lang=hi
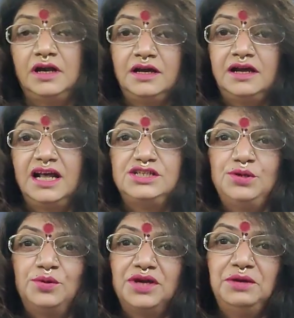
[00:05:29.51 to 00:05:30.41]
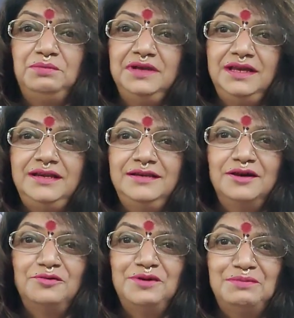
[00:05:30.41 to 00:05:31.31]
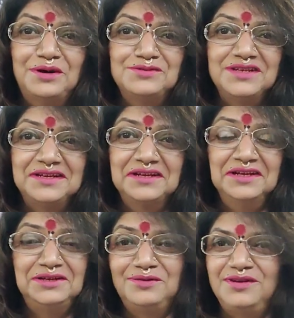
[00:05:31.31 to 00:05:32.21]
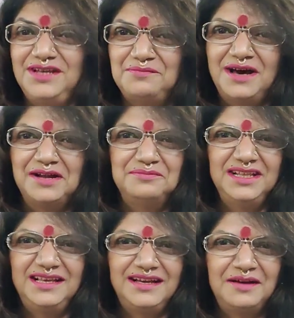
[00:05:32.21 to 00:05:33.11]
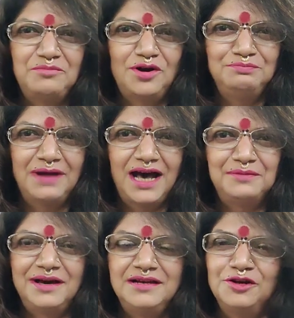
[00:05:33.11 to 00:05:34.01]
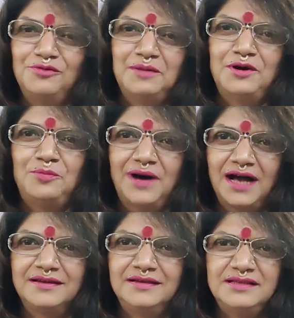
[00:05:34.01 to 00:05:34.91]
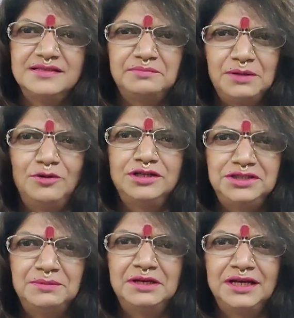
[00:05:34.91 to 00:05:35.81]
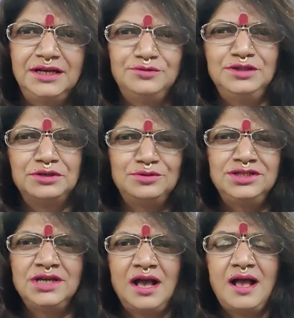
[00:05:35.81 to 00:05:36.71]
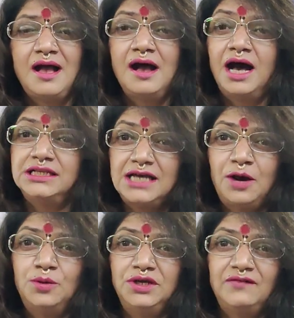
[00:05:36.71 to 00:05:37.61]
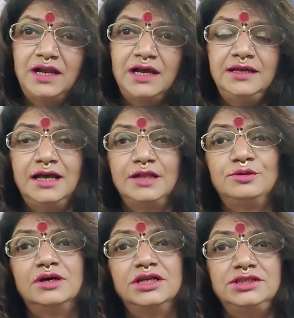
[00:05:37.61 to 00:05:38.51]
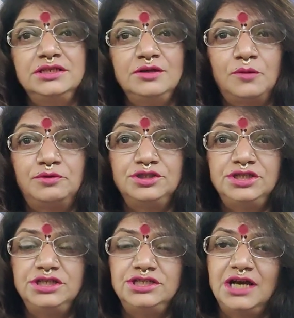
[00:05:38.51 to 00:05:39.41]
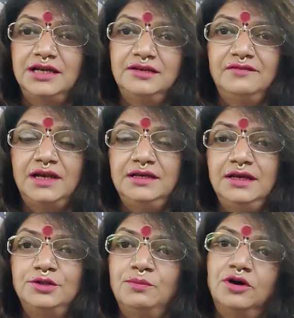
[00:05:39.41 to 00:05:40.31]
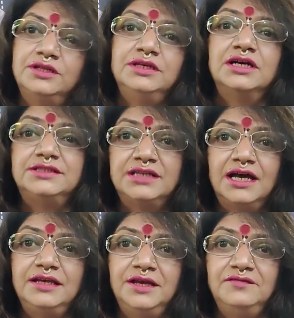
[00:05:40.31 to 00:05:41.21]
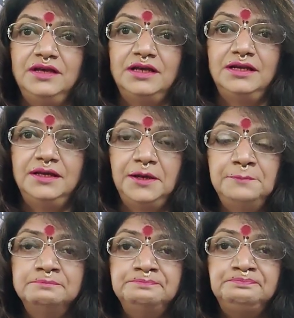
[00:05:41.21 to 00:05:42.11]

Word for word: कर्क राशियों के भी नवे भाव से कनेक्टेड हुए ये बार हमने देखा बहुत बार बार नवा भाव भाग्य दे सबके बहुत चमक रही कुछ ना कुछ अच्छा होने वाला है या तो अच्छी अपॉर्चुनिटी आने वाली है तो बहुत ही अच्छा है ये वीक के लिए